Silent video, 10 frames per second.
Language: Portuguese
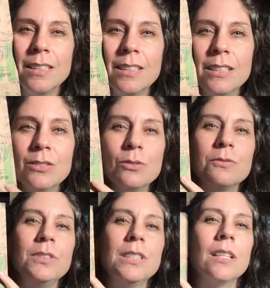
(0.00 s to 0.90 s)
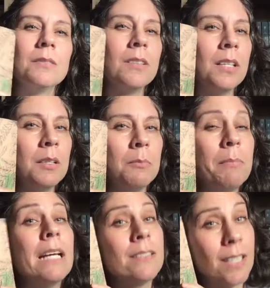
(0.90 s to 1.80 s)
isso fica
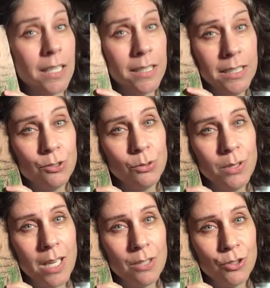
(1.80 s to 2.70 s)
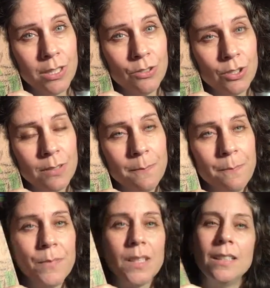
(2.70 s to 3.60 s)
mais carente do que a gente.
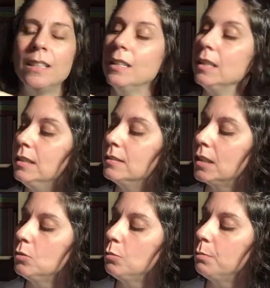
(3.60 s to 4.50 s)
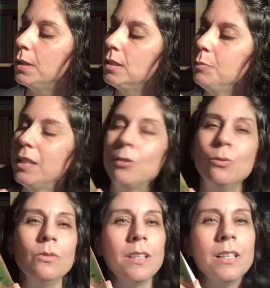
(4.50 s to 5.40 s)
Então o Bambi é
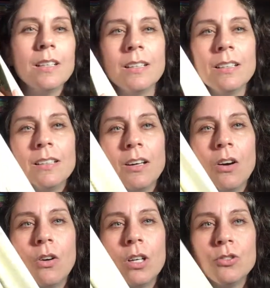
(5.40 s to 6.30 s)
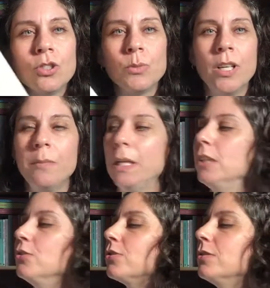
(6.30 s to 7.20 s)
um ótimo
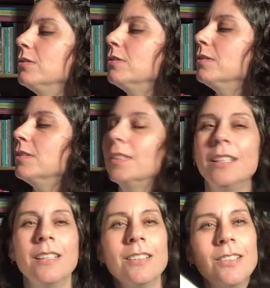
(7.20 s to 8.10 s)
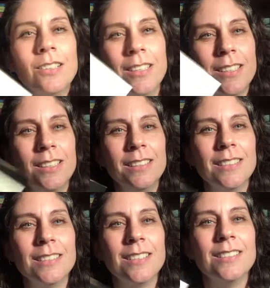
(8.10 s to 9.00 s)
remédio. Olha que linda
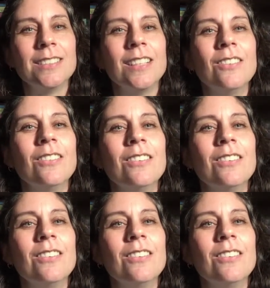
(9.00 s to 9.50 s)
essa edição.